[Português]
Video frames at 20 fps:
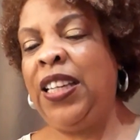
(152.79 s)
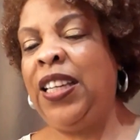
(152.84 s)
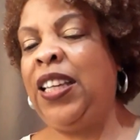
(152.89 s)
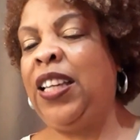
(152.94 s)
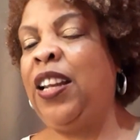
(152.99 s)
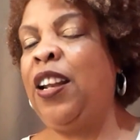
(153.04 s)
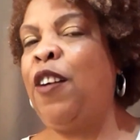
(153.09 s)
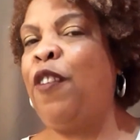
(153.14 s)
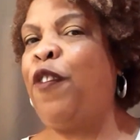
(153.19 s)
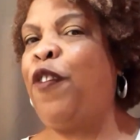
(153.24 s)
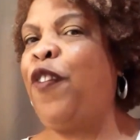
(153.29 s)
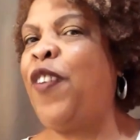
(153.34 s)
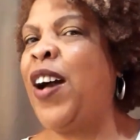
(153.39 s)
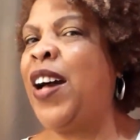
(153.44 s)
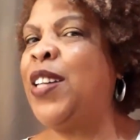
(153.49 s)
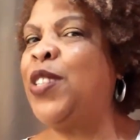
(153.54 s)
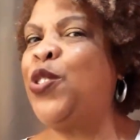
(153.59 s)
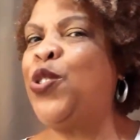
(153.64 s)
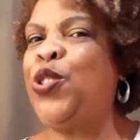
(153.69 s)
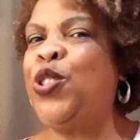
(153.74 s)
que não
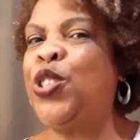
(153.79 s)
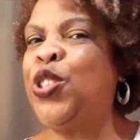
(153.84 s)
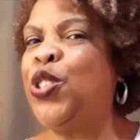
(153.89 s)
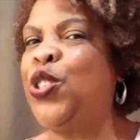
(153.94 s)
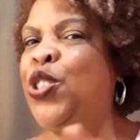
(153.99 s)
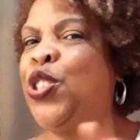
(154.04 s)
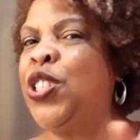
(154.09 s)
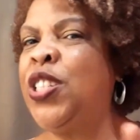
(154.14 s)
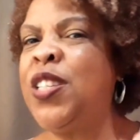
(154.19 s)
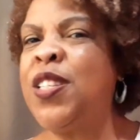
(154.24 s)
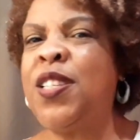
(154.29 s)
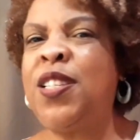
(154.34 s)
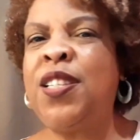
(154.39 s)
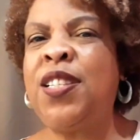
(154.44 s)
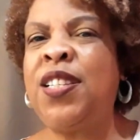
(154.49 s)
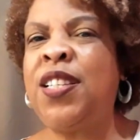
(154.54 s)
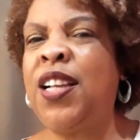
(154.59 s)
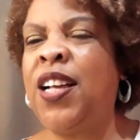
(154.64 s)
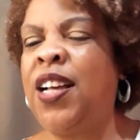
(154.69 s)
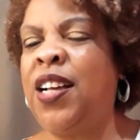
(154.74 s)
faz
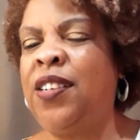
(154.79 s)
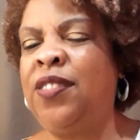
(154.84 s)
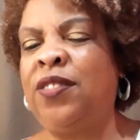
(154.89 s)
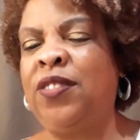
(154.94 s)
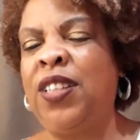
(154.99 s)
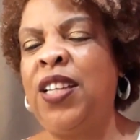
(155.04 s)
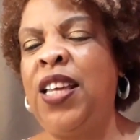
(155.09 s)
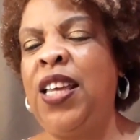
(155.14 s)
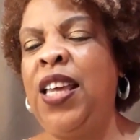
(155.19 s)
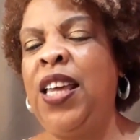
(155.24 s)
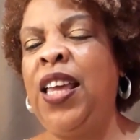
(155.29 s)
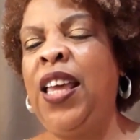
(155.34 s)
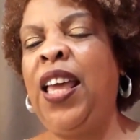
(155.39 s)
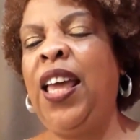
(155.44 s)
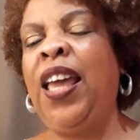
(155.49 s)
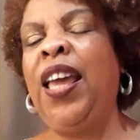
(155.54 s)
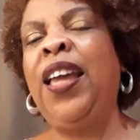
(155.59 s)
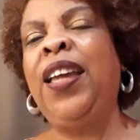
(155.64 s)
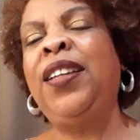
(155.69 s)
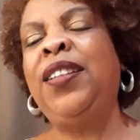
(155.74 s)
distinção
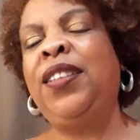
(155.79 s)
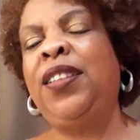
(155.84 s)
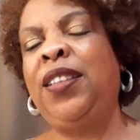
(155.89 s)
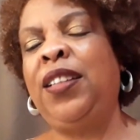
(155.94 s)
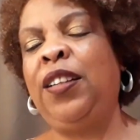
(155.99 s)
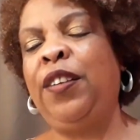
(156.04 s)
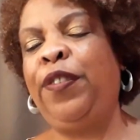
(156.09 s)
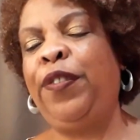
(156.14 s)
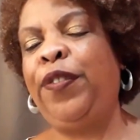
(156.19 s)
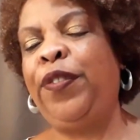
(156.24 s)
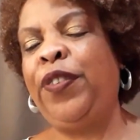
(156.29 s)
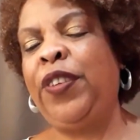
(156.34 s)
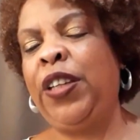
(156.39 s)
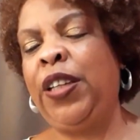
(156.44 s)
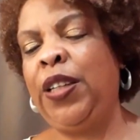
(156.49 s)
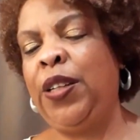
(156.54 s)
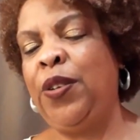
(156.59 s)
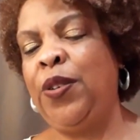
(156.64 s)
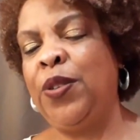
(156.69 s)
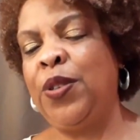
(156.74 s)
entre
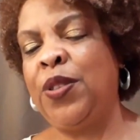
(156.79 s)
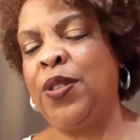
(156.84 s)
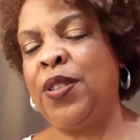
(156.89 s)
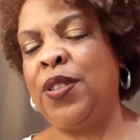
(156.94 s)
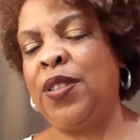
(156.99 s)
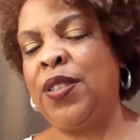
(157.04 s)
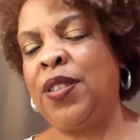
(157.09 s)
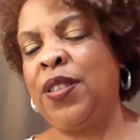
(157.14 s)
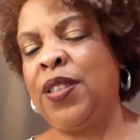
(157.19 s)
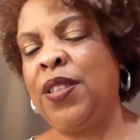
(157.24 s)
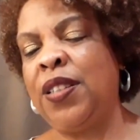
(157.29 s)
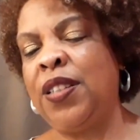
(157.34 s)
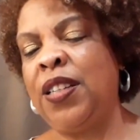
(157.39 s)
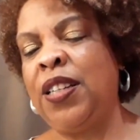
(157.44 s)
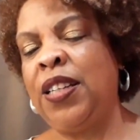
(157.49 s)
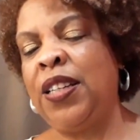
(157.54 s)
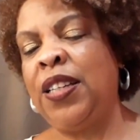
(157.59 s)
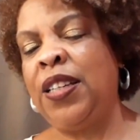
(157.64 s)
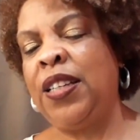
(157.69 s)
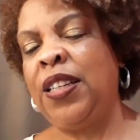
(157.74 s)
filhos.
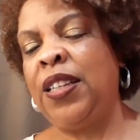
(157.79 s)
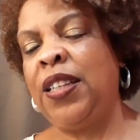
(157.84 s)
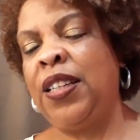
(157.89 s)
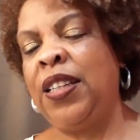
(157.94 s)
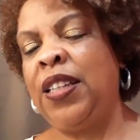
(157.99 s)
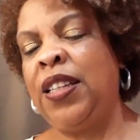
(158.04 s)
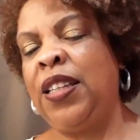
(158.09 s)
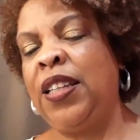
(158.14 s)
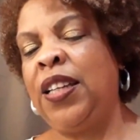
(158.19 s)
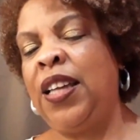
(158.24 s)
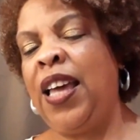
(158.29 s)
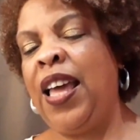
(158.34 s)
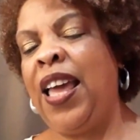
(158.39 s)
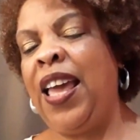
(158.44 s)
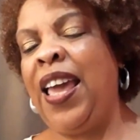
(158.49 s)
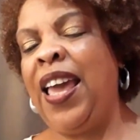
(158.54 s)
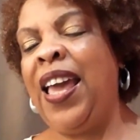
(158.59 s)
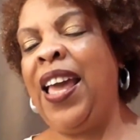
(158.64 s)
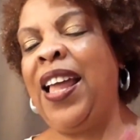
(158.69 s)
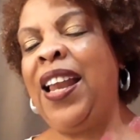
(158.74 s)

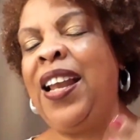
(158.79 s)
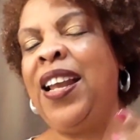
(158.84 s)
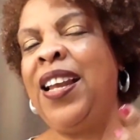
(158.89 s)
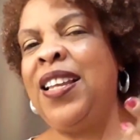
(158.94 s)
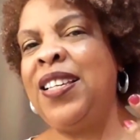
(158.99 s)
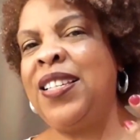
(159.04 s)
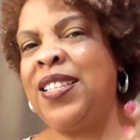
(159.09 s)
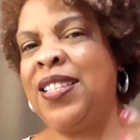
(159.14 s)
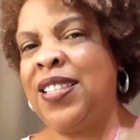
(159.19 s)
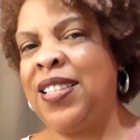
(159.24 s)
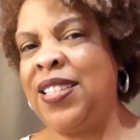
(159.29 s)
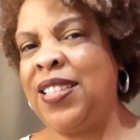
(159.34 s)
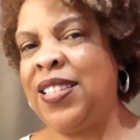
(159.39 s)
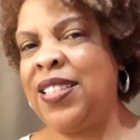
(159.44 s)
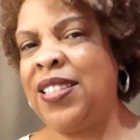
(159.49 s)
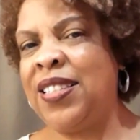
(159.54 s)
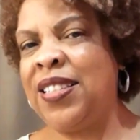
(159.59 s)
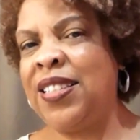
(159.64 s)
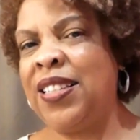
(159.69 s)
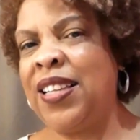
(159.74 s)

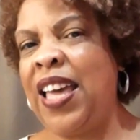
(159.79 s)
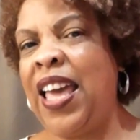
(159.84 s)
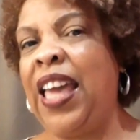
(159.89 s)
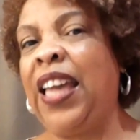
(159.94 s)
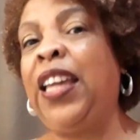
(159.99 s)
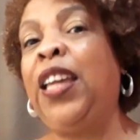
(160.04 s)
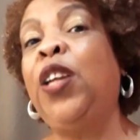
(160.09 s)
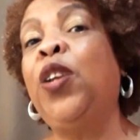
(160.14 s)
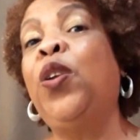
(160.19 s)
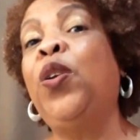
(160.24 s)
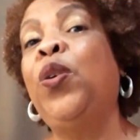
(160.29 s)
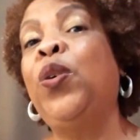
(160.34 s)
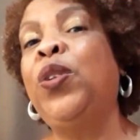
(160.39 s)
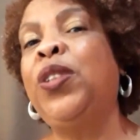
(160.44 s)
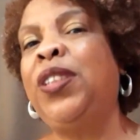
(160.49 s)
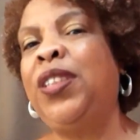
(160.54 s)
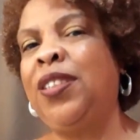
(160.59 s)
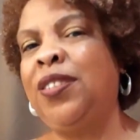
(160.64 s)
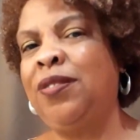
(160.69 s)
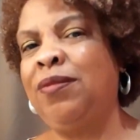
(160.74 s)
Eles é que
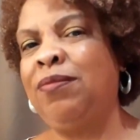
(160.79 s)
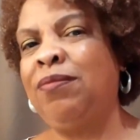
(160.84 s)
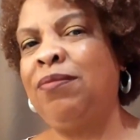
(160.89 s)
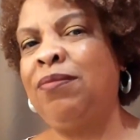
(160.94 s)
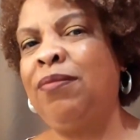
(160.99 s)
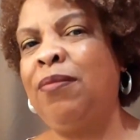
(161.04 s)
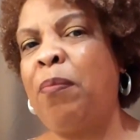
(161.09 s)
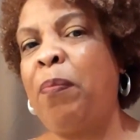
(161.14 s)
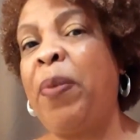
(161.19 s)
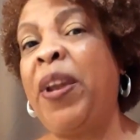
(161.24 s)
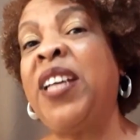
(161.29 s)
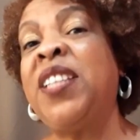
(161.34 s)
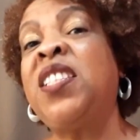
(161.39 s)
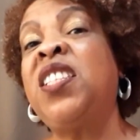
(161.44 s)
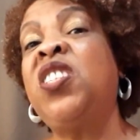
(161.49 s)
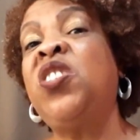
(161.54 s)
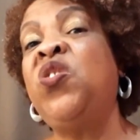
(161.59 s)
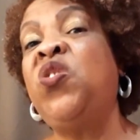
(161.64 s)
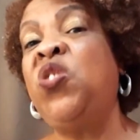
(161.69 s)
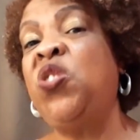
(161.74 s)
lutam para
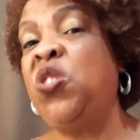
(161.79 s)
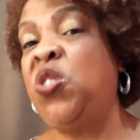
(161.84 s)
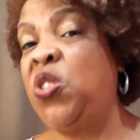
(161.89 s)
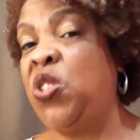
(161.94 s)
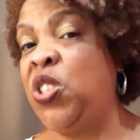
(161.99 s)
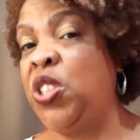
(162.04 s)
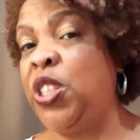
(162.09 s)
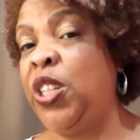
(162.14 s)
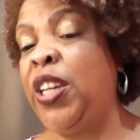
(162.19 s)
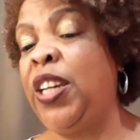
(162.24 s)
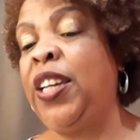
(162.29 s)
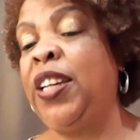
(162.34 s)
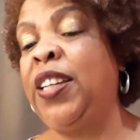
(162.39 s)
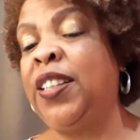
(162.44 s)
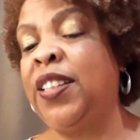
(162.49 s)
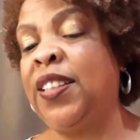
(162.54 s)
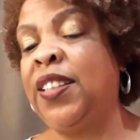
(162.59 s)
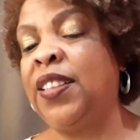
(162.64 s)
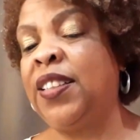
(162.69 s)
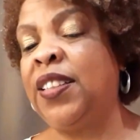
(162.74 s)
se distinguir.